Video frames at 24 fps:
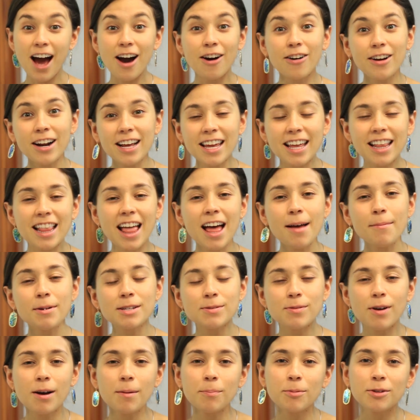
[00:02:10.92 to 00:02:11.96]
Ahora ya nada
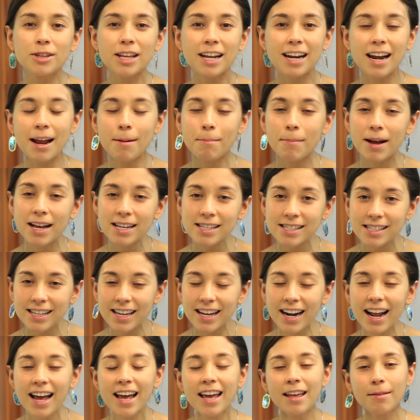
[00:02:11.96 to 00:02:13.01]
más me voy a poner la
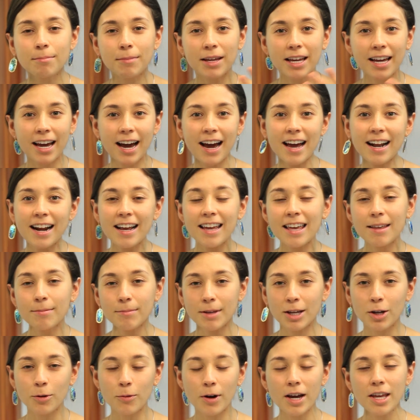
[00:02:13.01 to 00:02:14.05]
máscara en mi cara y en
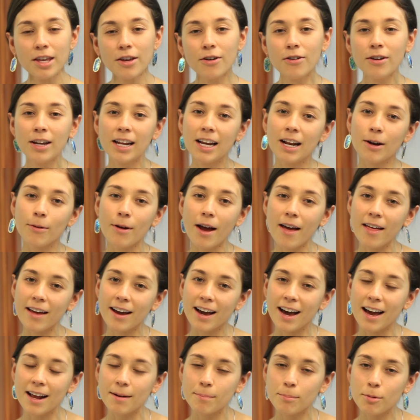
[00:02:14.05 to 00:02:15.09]
mi cuello y la voy a
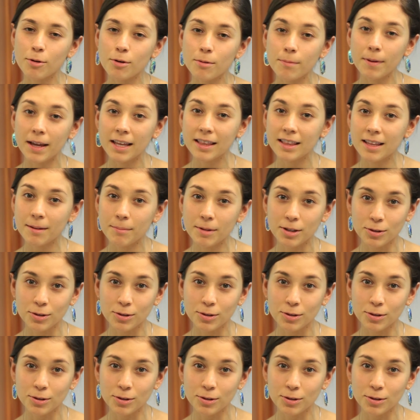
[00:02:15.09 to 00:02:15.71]
dejar por 20